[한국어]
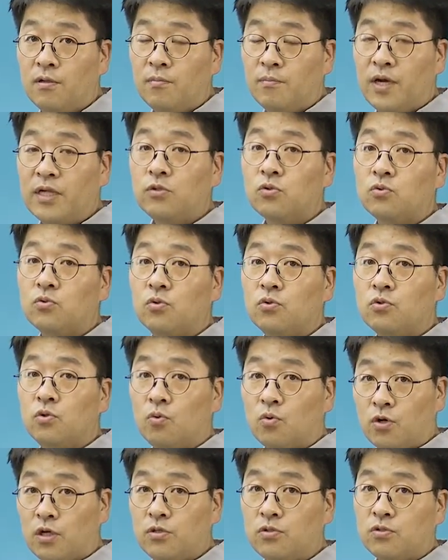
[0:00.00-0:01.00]
만족도는 더
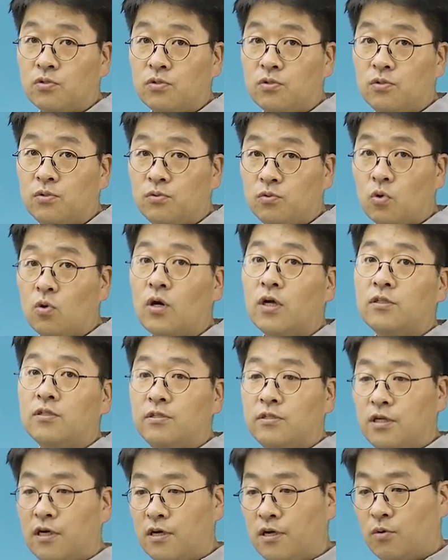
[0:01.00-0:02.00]
높겠죠.
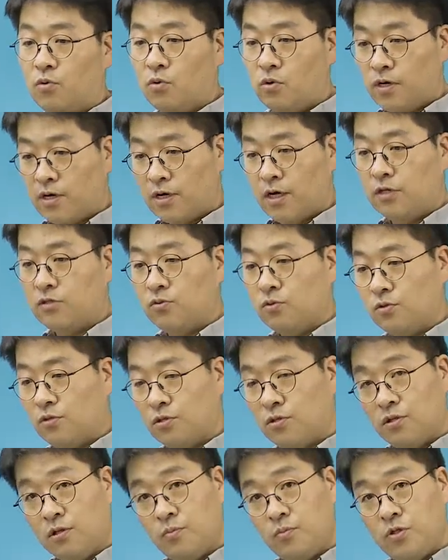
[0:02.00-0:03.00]
똑같은 양의 콜라를 가지고
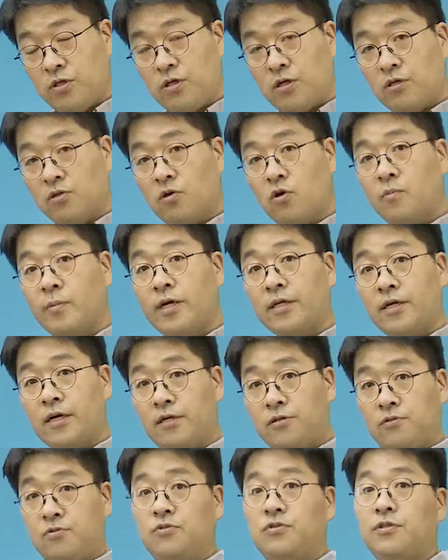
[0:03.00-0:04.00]
있는데 피자를 더 많이
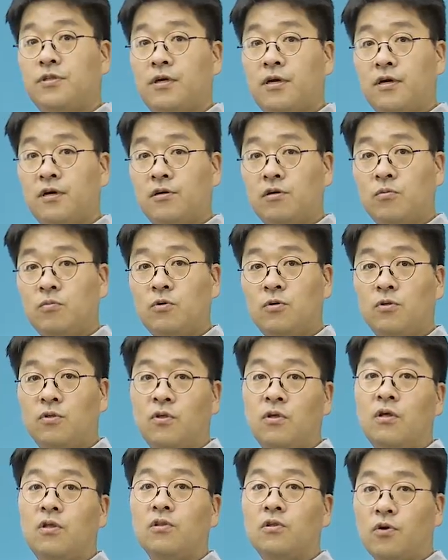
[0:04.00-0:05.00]
가질 수 있다. 그러면
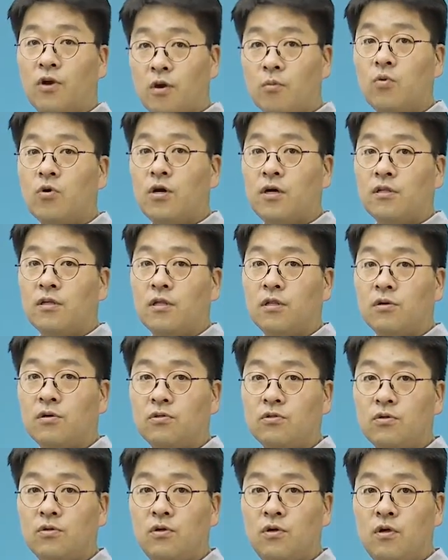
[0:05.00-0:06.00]
더 행복하다는
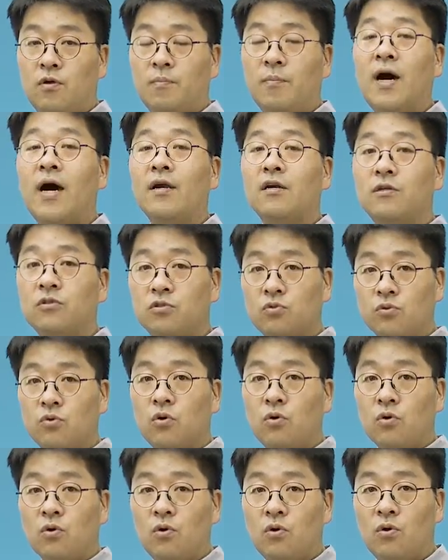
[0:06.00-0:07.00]
거죠.
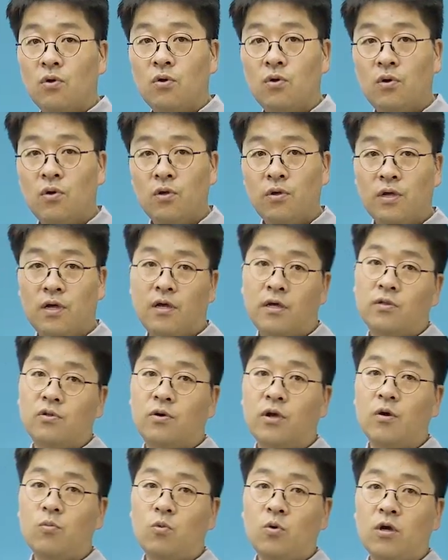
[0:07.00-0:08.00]
많을수록 예,
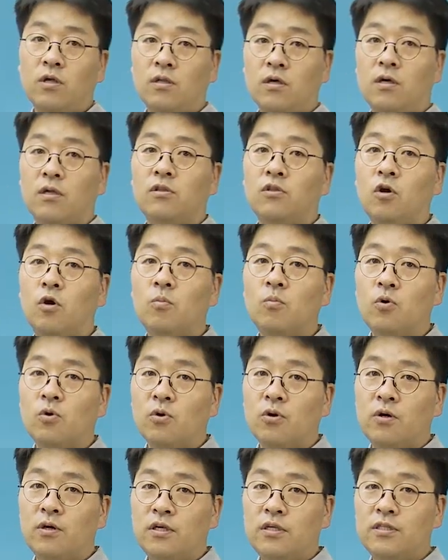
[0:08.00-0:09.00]
더 행복하다. The
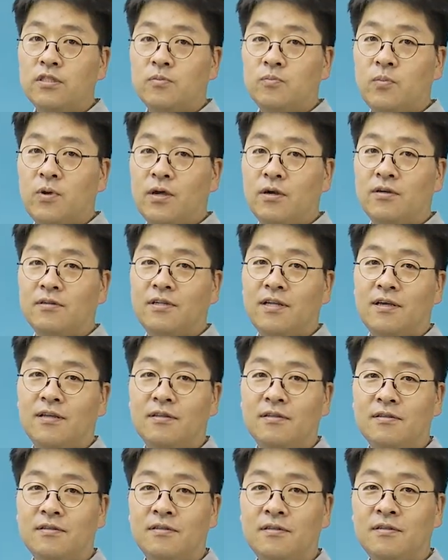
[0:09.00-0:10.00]
more is better than